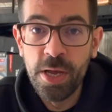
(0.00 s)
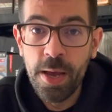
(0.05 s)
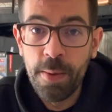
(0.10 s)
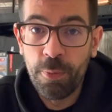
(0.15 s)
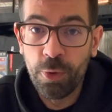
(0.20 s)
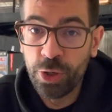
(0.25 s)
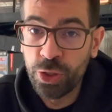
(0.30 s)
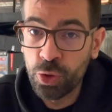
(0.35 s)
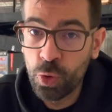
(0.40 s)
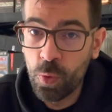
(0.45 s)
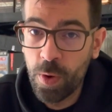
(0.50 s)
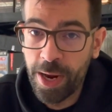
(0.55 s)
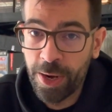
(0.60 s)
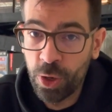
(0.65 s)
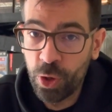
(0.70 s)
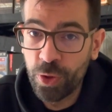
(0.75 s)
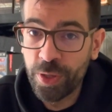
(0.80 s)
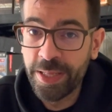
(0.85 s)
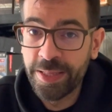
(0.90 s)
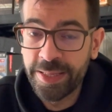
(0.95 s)
Podéis
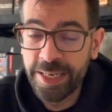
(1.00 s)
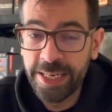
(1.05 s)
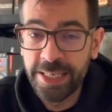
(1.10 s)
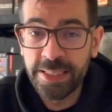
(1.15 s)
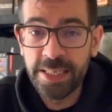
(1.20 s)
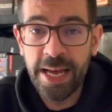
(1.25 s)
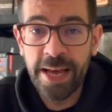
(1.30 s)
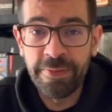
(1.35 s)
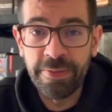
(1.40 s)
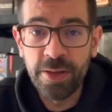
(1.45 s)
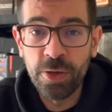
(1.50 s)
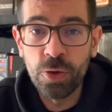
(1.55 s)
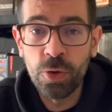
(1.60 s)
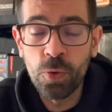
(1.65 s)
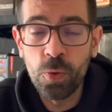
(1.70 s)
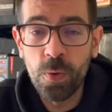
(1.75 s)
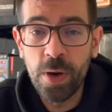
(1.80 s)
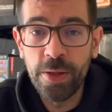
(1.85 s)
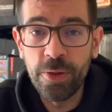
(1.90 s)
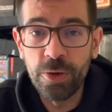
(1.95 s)
jugarlo de 3 a 5
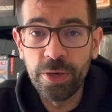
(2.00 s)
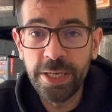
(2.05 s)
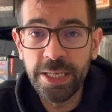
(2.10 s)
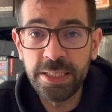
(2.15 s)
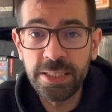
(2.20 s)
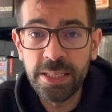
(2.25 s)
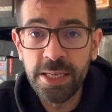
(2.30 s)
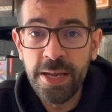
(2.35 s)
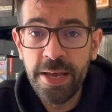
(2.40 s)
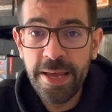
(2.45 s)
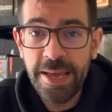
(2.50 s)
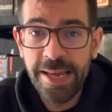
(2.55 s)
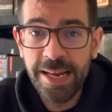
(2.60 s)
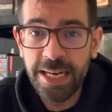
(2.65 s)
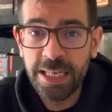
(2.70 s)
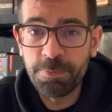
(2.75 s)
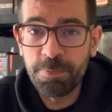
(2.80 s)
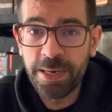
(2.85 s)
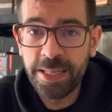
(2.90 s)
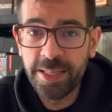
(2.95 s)
jugadores y
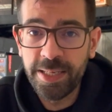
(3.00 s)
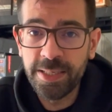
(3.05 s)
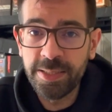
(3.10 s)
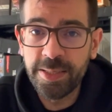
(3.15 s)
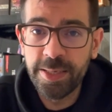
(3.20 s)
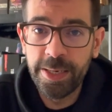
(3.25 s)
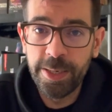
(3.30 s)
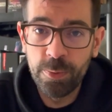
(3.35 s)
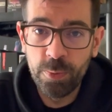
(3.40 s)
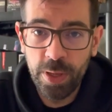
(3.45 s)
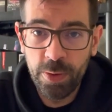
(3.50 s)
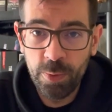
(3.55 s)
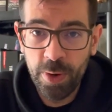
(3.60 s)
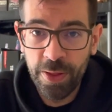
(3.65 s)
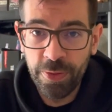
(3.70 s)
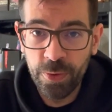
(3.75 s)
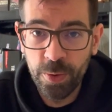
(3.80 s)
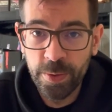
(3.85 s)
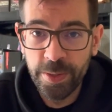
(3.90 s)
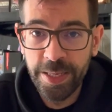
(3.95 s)
las partidas tienen una
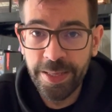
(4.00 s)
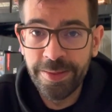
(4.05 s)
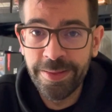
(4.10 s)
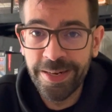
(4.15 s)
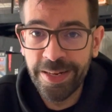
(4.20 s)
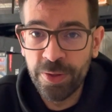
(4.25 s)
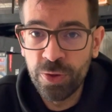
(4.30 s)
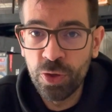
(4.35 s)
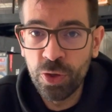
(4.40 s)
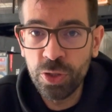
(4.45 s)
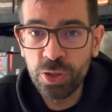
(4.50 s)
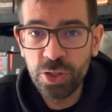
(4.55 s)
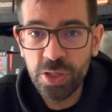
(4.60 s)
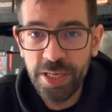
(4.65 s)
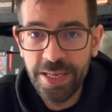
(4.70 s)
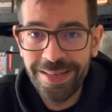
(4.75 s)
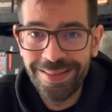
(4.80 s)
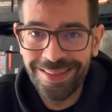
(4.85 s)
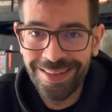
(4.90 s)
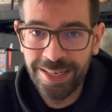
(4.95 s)
duración de entre 2
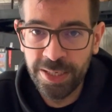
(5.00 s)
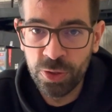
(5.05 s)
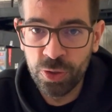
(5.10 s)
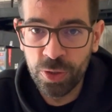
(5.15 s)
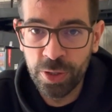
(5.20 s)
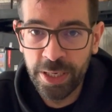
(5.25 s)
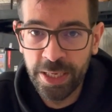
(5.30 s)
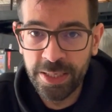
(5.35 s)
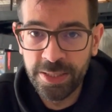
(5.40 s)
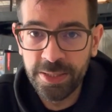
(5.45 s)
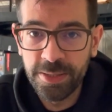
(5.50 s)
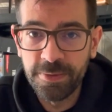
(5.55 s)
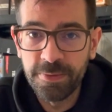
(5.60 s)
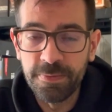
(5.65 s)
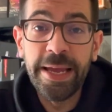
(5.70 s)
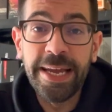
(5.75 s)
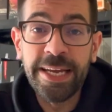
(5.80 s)
y 3 horas.